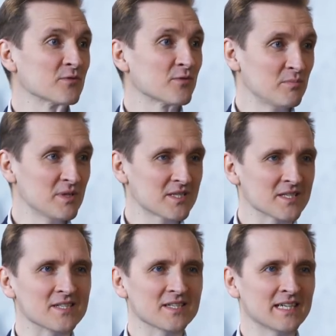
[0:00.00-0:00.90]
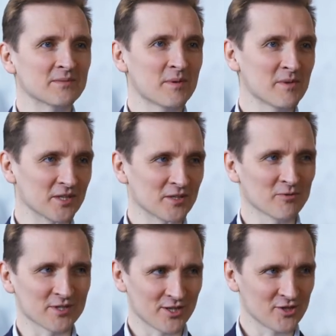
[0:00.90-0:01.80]
инфобизнес, от момента
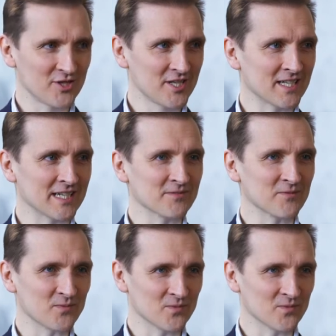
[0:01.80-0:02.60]
его зарождения